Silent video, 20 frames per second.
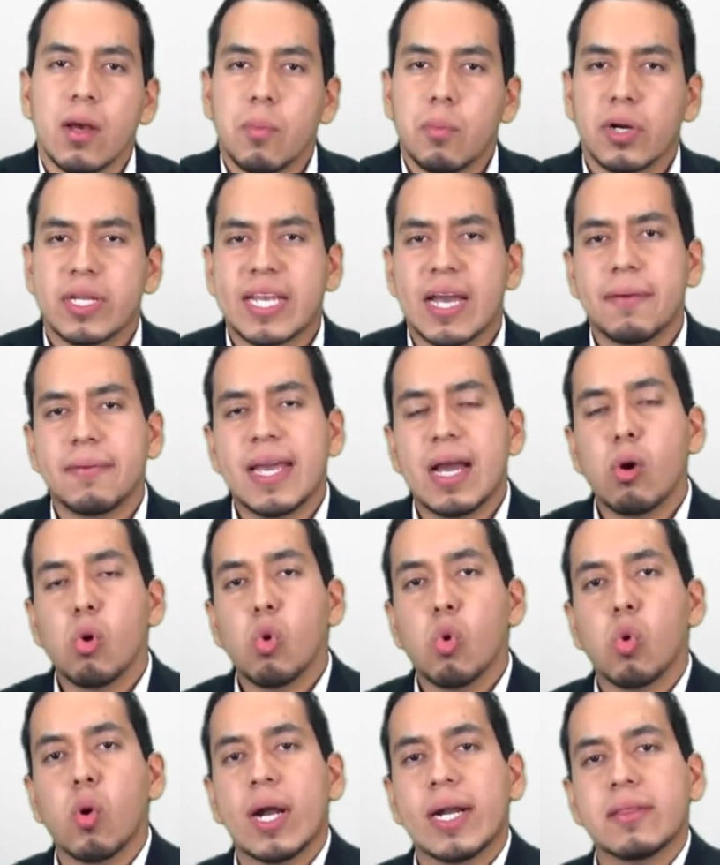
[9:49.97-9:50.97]
Porque había
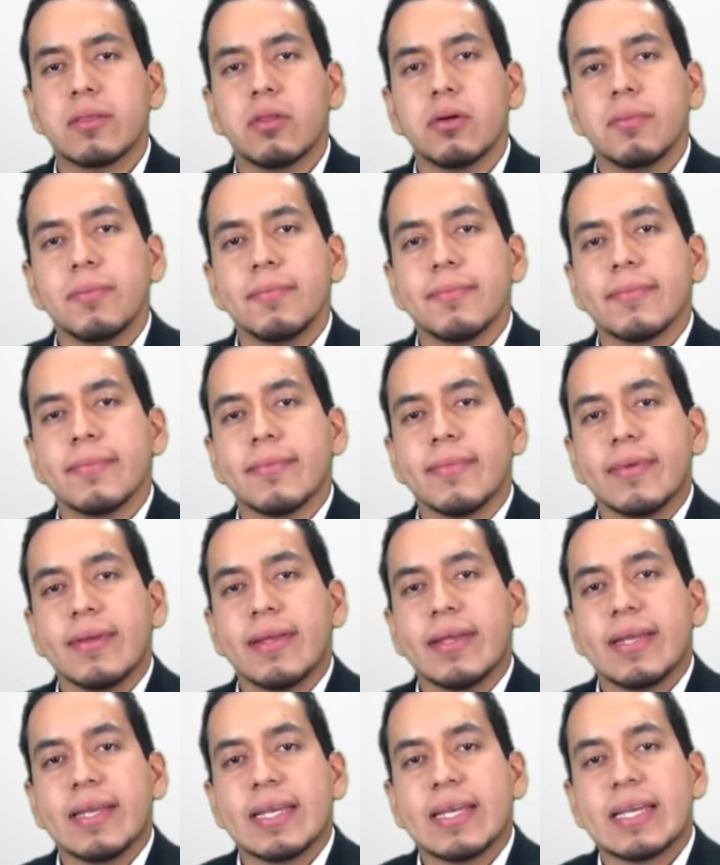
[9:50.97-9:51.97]
un cuarto
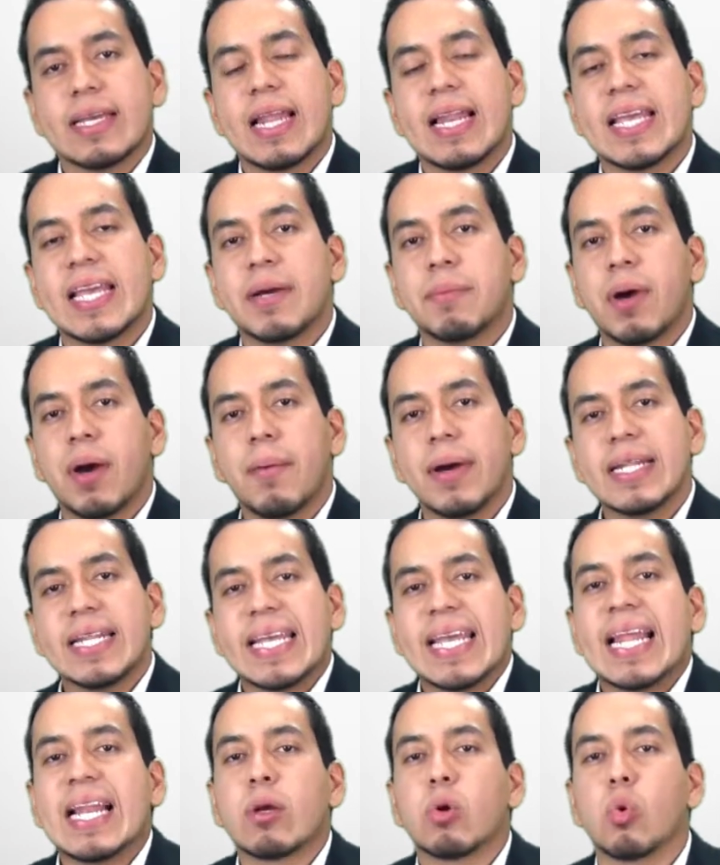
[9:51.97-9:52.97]
que le
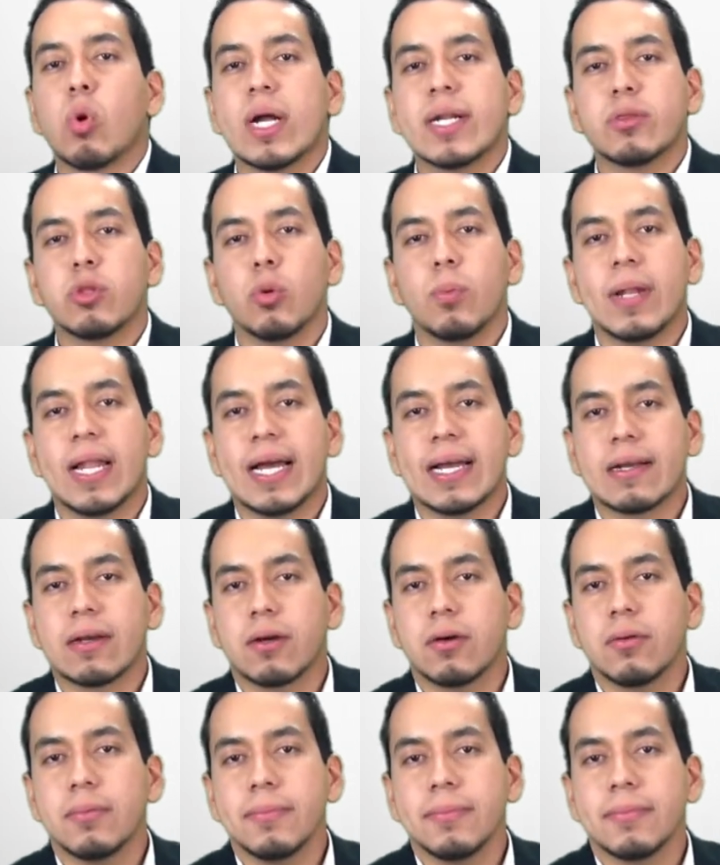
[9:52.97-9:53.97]
llamaban el cuarto
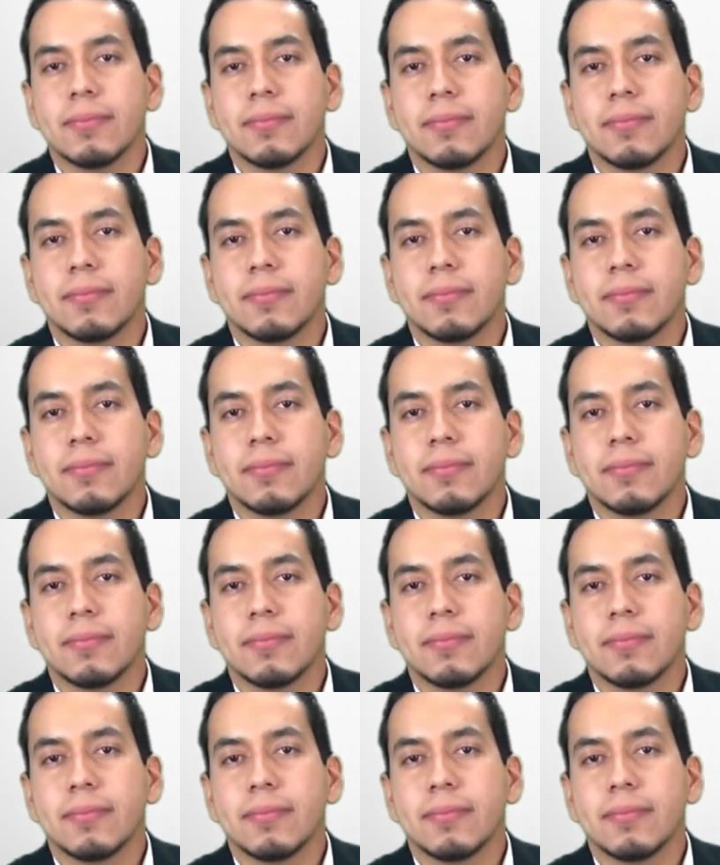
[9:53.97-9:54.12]
blanco,